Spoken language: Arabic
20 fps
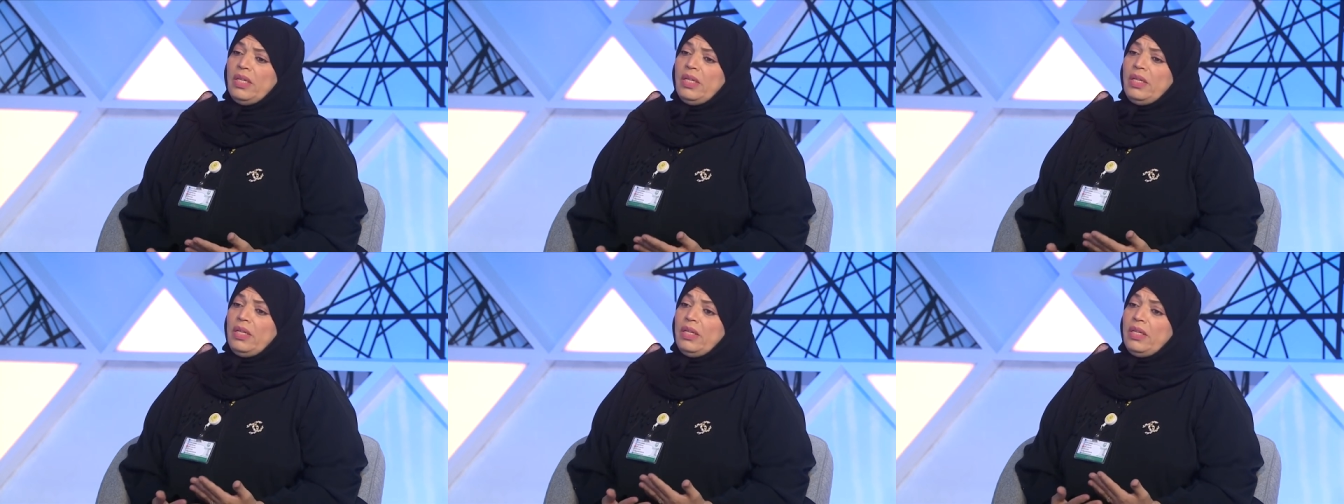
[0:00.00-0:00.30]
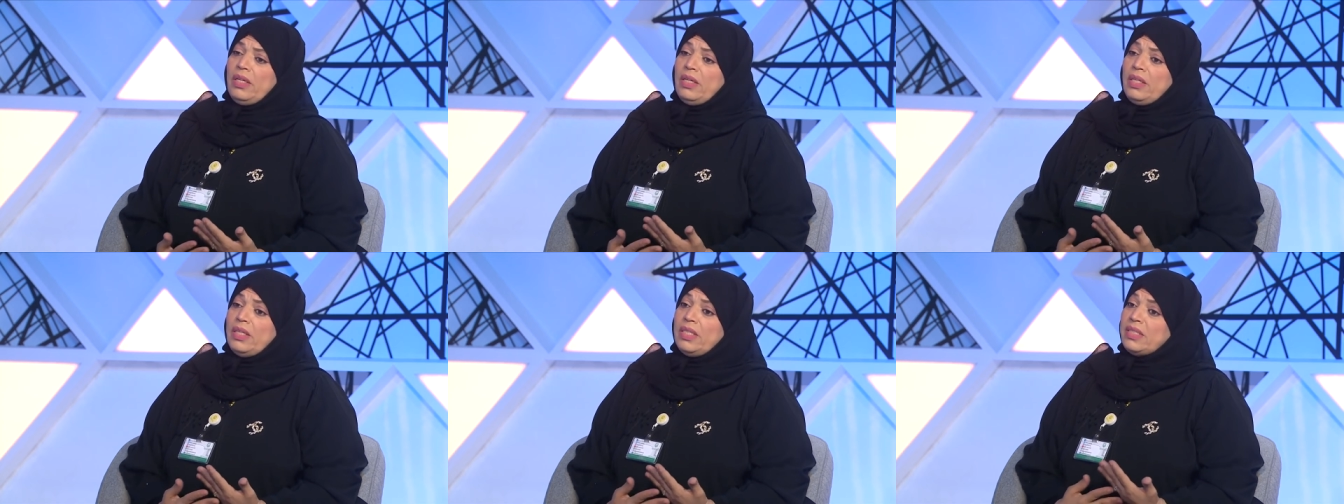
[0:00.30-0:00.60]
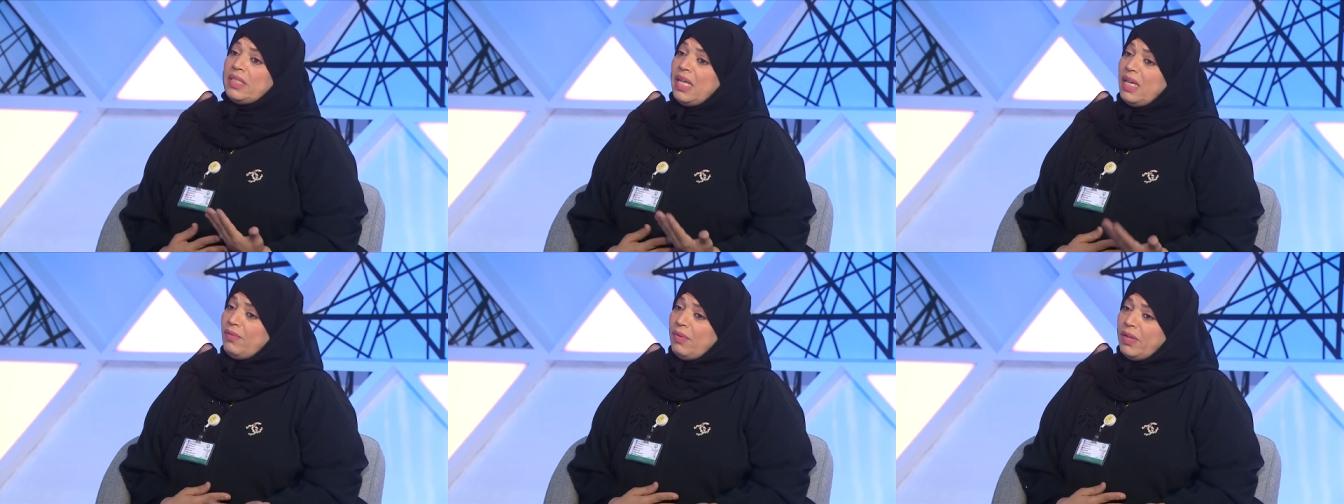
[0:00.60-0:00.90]

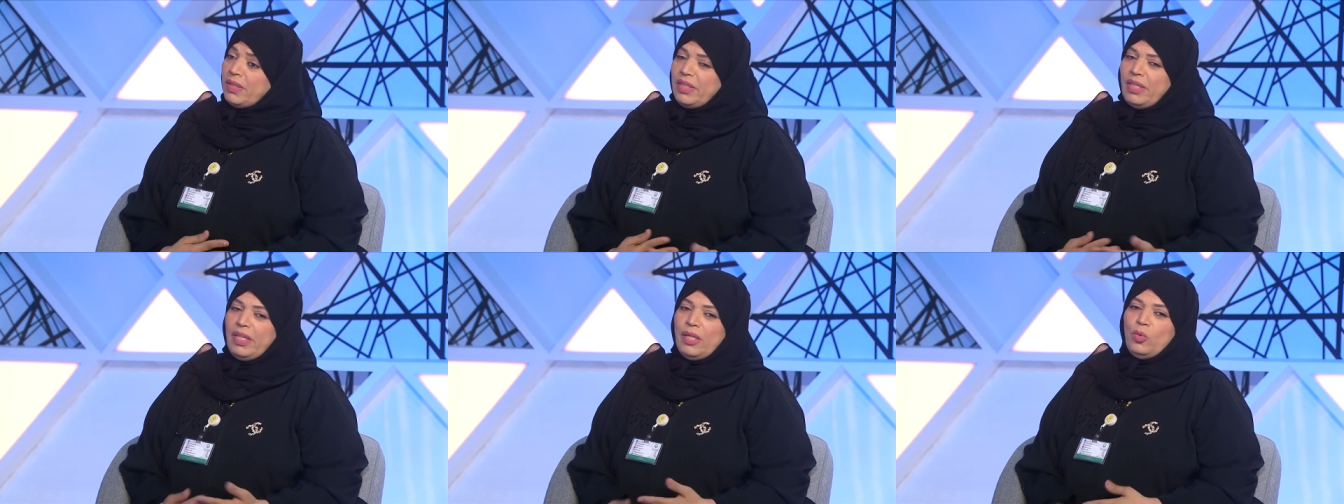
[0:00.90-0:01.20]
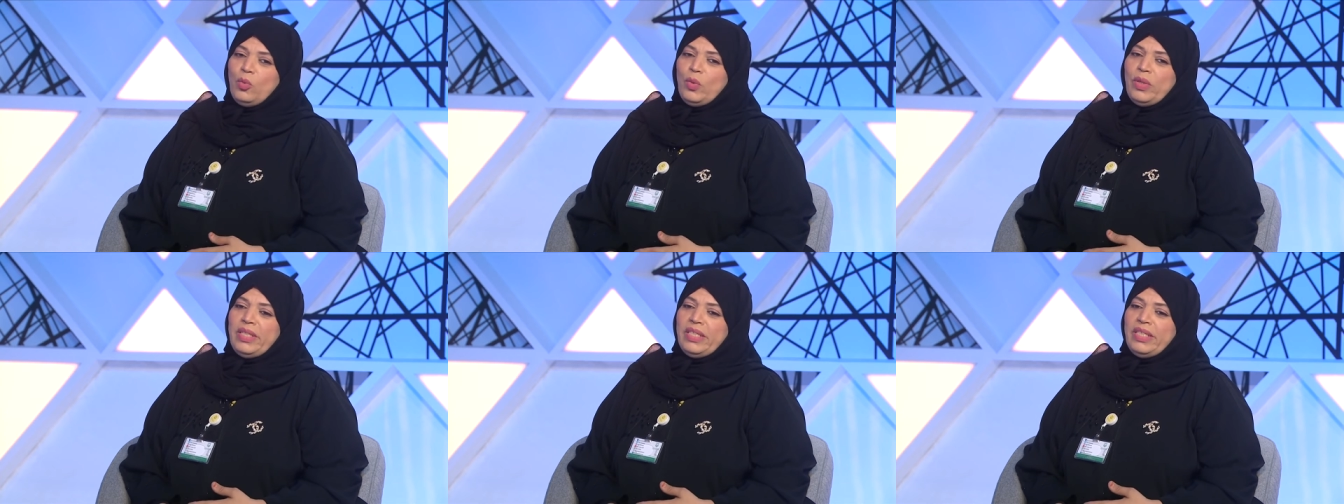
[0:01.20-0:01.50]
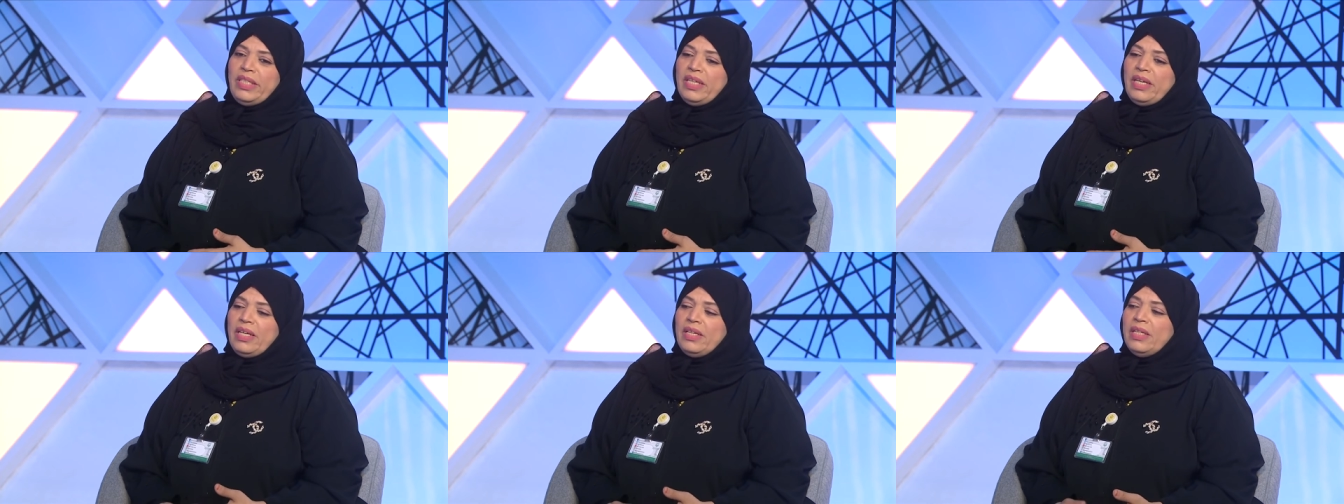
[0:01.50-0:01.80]
الاسعافات
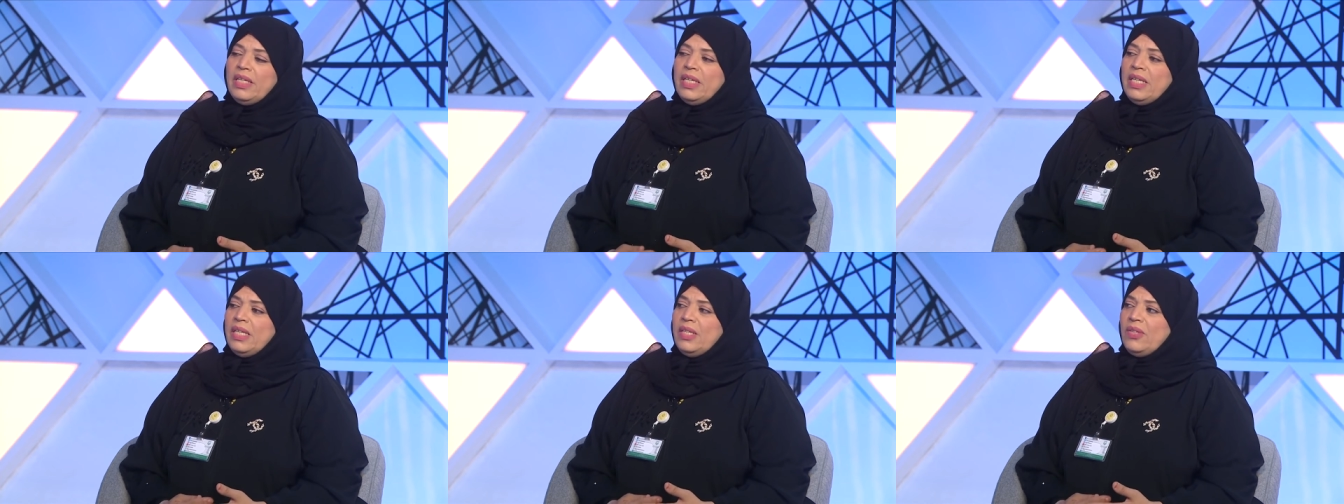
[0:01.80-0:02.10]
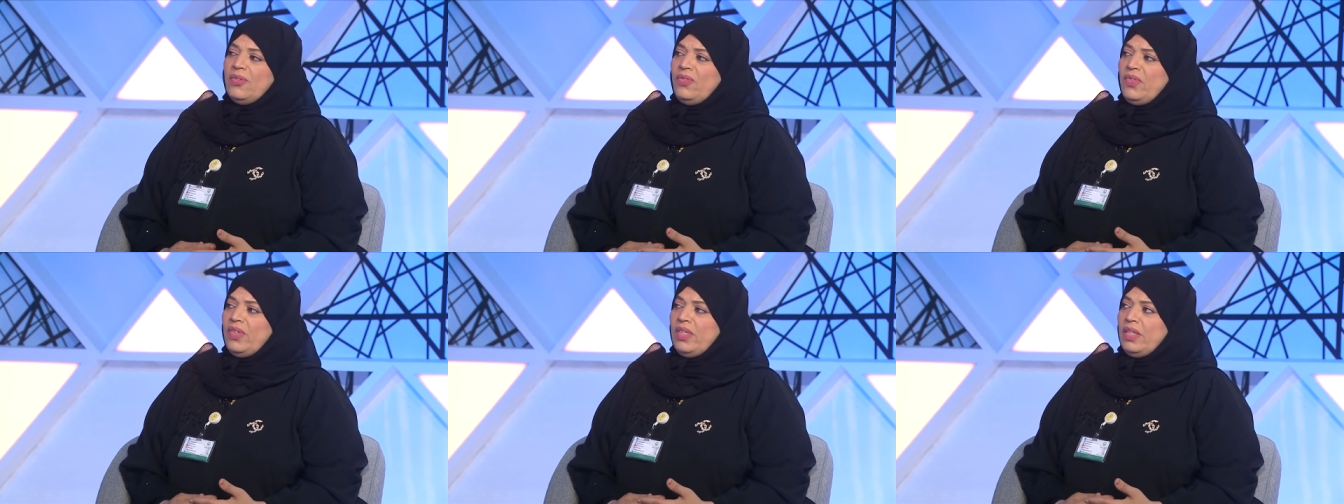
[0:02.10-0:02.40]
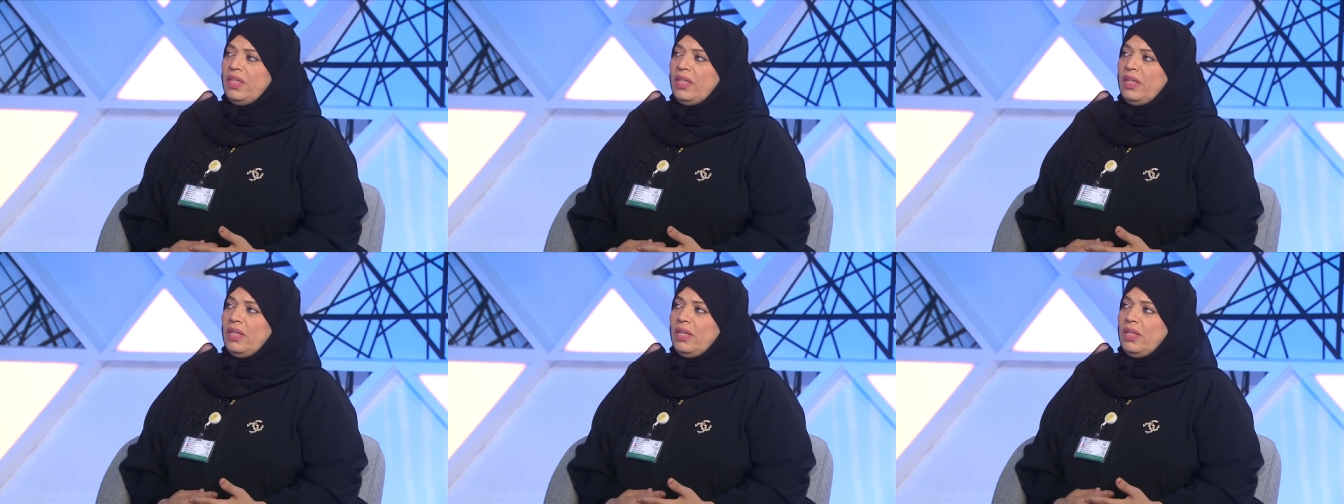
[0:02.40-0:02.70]
الاوليه
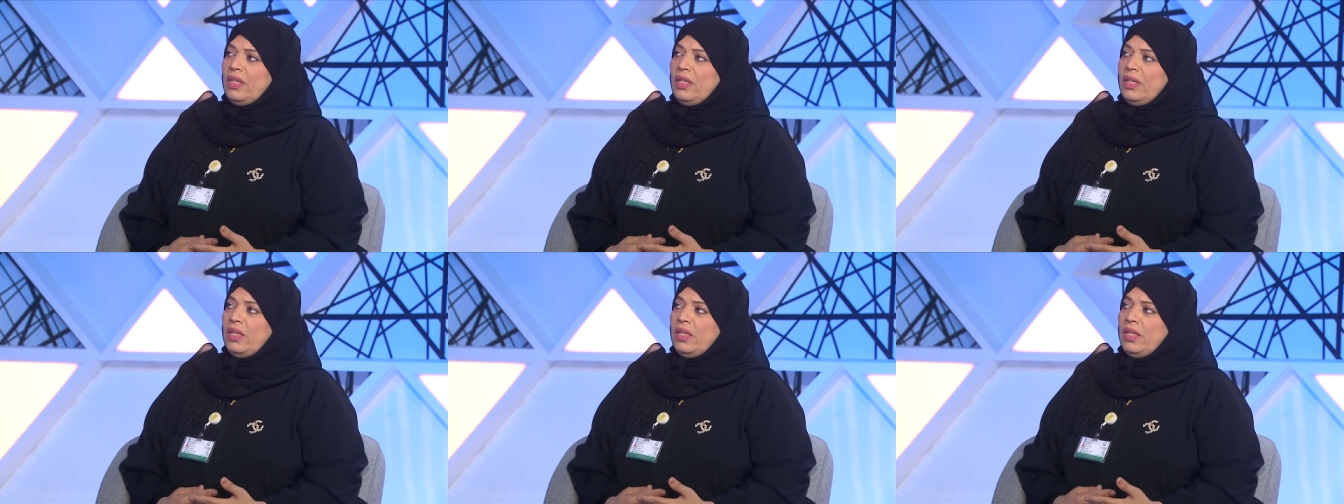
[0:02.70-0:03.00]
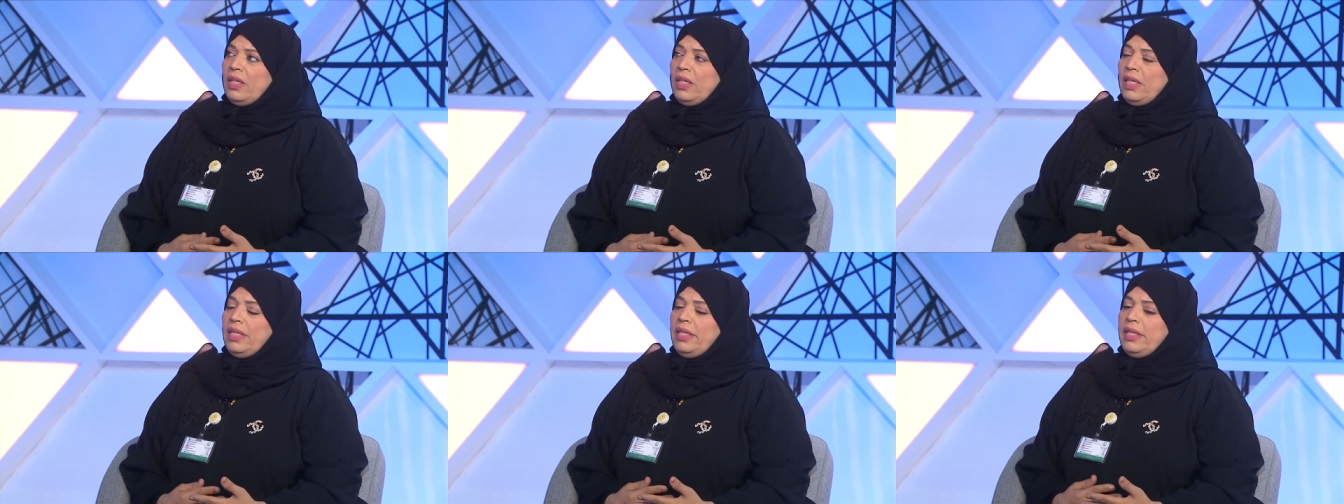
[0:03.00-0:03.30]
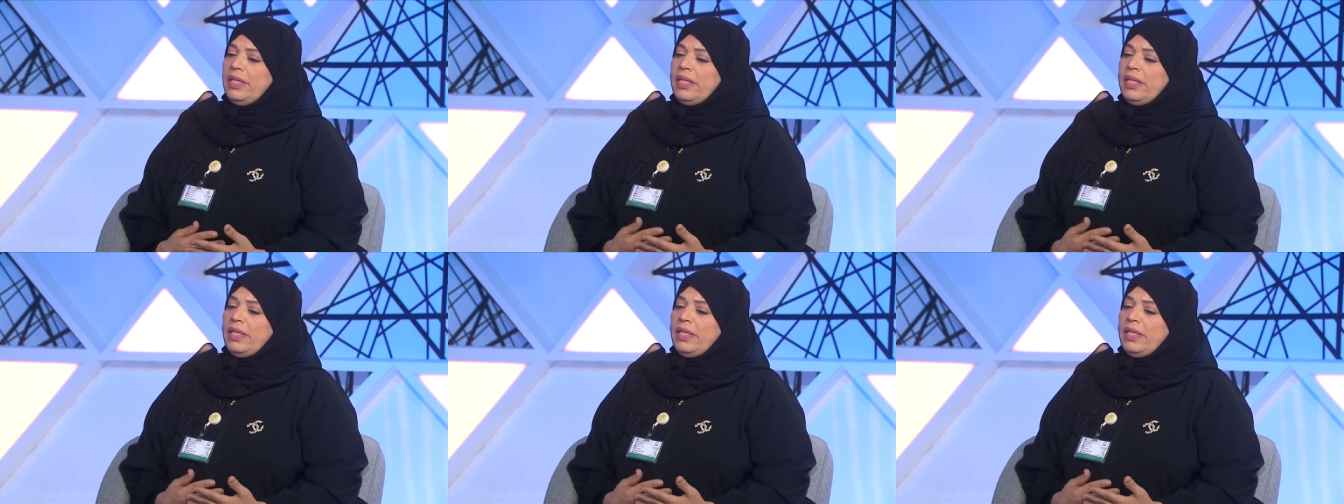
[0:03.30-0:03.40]
في آه،